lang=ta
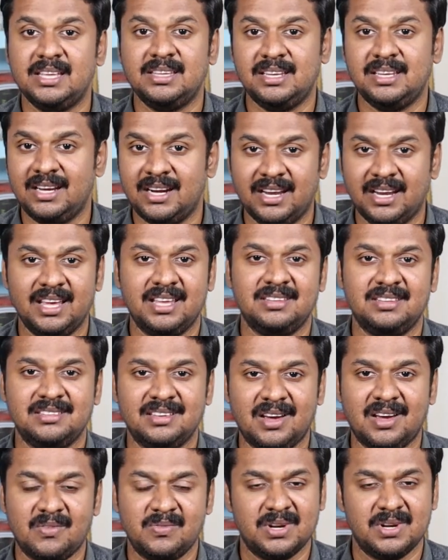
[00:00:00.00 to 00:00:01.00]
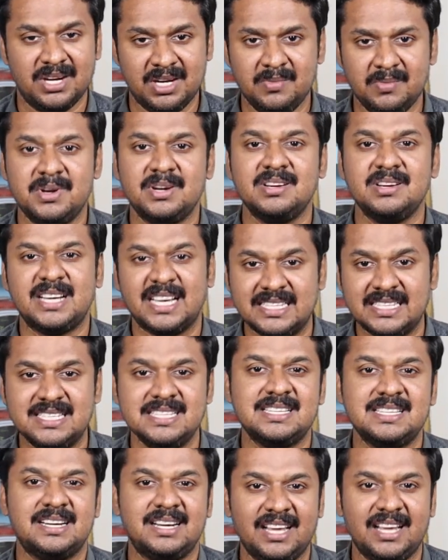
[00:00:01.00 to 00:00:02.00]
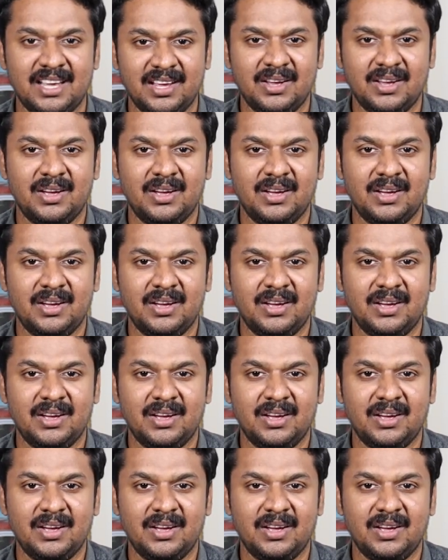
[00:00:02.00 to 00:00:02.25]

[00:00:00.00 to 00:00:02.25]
எதிரி கிடையாது அவங்க ரெண்டு பேருக்கும் கட்சி சண்டை